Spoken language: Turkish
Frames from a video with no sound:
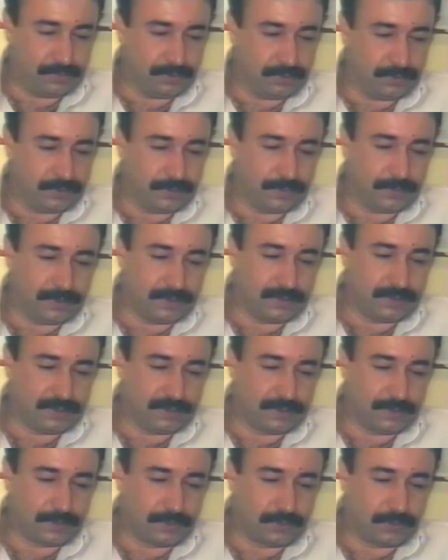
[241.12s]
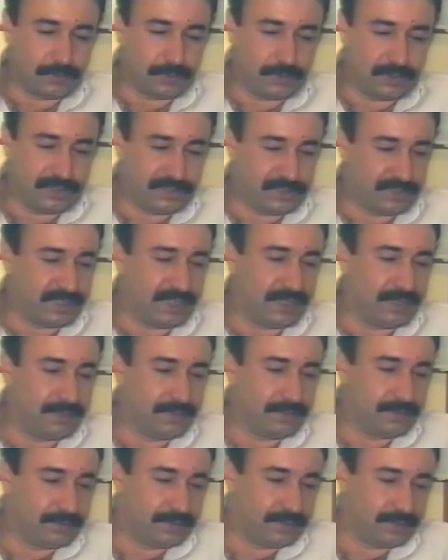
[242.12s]
bu e,
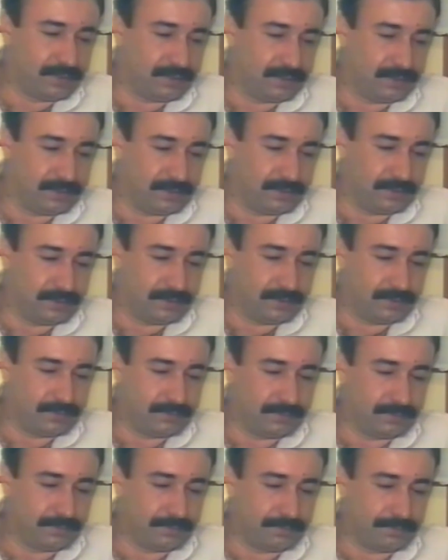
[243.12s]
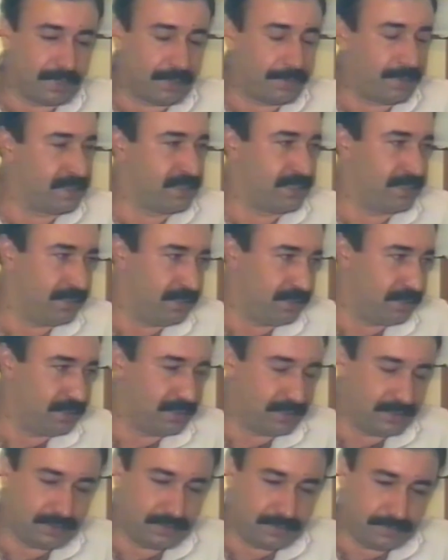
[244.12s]
işlerin e, babası
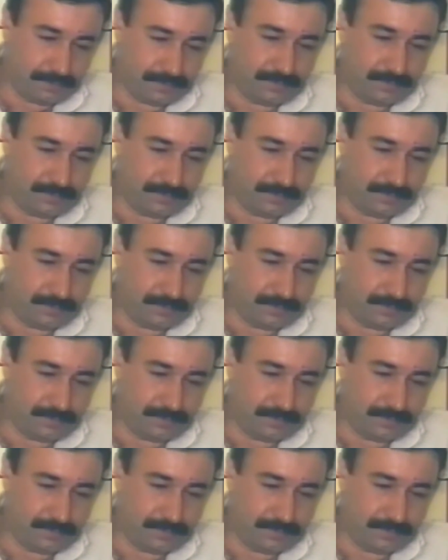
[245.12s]
evet.